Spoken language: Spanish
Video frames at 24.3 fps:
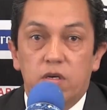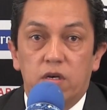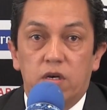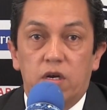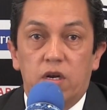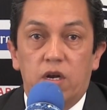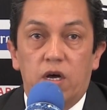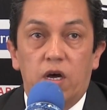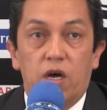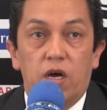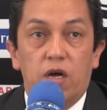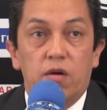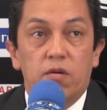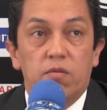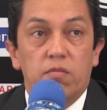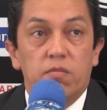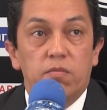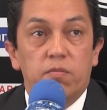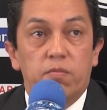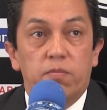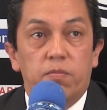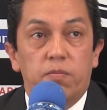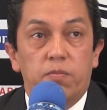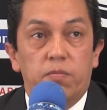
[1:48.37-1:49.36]
era
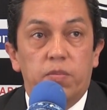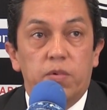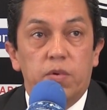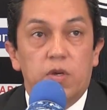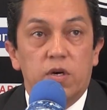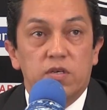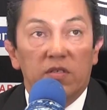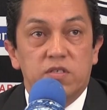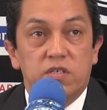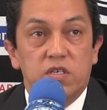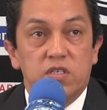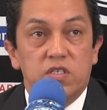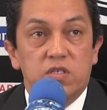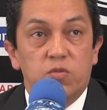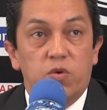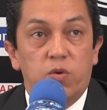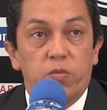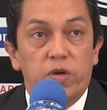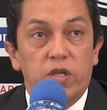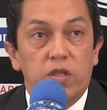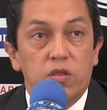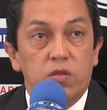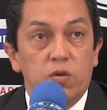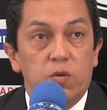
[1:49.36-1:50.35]
hasta ese
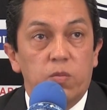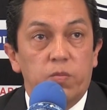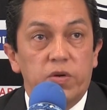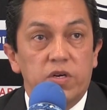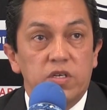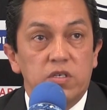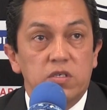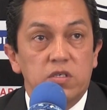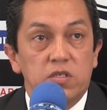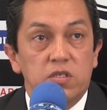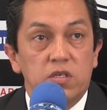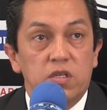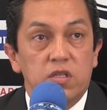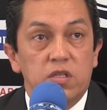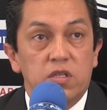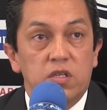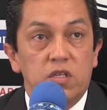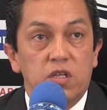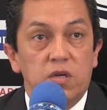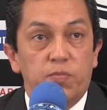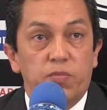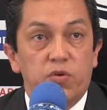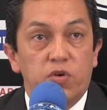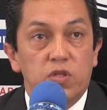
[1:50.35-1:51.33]
momento
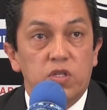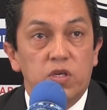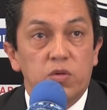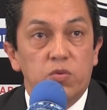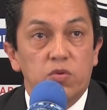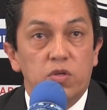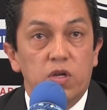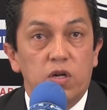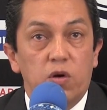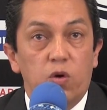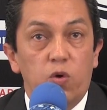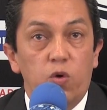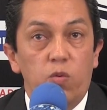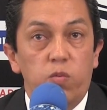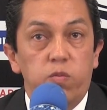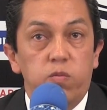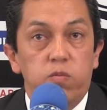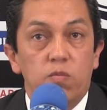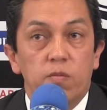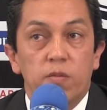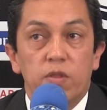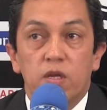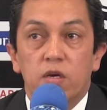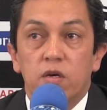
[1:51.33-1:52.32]
presidente deportivo del
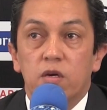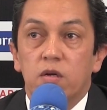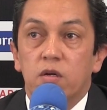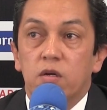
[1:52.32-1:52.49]
club